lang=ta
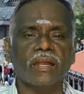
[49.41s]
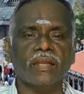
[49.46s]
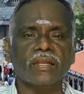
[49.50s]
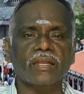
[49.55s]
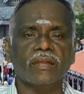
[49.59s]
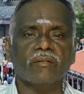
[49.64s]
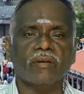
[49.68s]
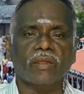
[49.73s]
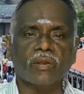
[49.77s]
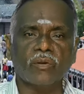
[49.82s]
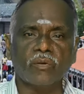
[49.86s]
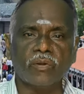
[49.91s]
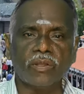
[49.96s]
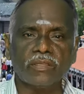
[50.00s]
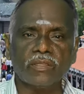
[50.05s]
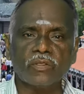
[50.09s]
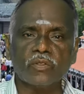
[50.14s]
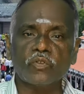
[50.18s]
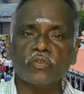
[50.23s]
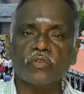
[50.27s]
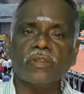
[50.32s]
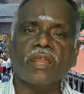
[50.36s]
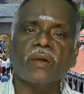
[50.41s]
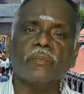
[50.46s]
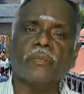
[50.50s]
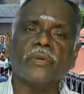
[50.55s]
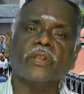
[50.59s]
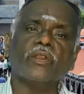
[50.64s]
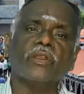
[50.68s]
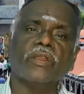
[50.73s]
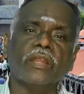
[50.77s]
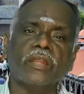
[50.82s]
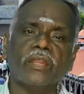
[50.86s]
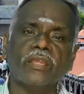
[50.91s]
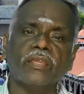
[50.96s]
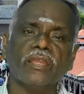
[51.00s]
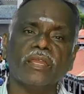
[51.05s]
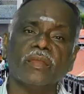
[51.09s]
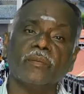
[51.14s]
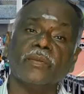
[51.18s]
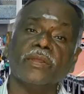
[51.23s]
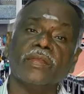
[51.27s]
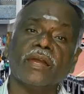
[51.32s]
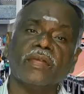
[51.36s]
அங்கே வரக்கூடிய அந்த சுற்றுலா பயணிகள்
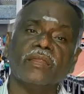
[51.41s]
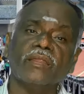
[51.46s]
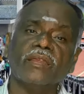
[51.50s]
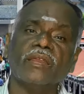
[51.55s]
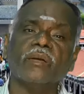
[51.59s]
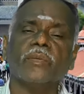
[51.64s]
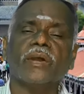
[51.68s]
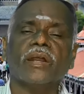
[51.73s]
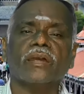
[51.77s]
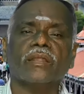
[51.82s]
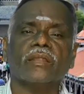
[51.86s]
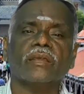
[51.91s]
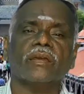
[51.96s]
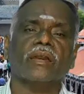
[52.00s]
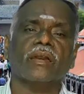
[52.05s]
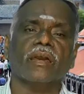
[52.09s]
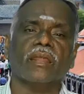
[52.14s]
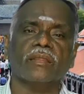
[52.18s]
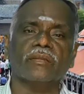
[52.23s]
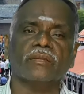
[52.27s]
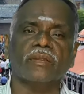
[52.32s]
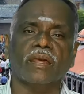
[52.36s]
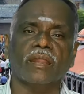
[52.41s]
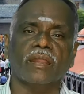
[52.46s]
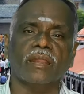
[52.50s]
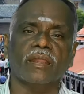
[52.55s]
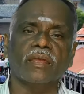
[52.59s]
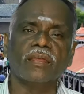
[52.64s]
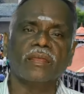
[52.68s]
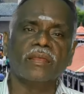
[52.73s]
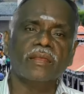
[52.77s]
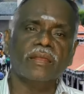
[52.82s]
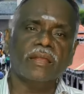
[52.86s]
எண்ணிக்கை மிக அதிகமாக இருக்க காரணத்தினால்